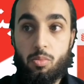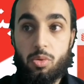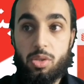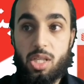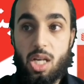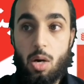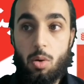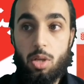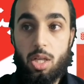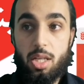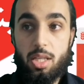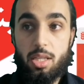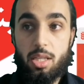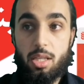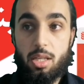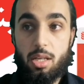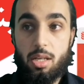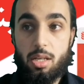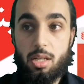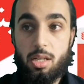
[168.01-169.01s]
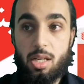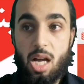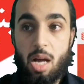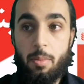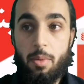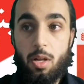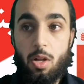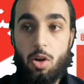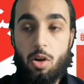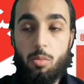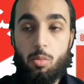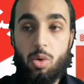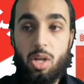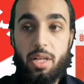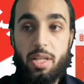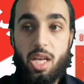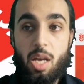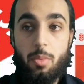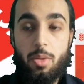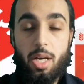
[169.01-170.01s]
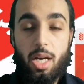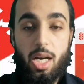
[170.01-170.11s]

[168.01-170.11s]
مزاوله عملهم ولديهم